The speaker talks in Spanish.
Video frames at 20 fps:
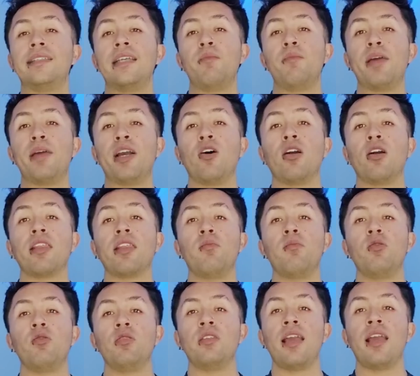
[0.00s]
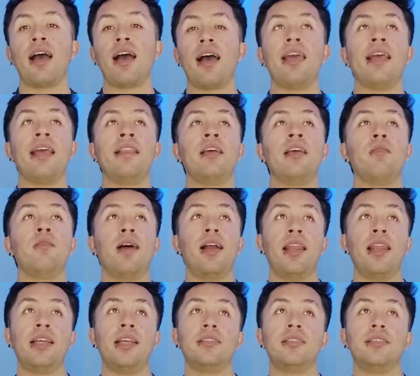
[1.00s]
es el mejor del mundial. Ener
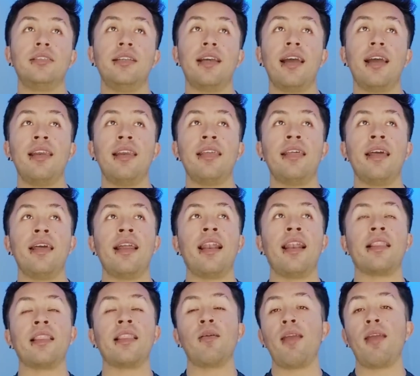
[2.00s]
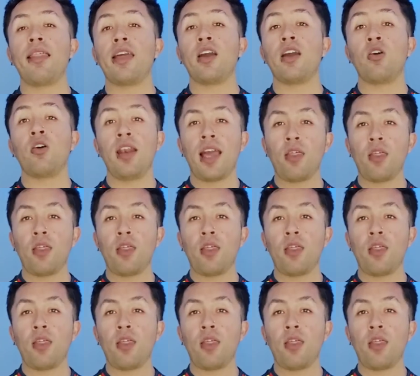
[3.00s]
Valencia lidera la tabla de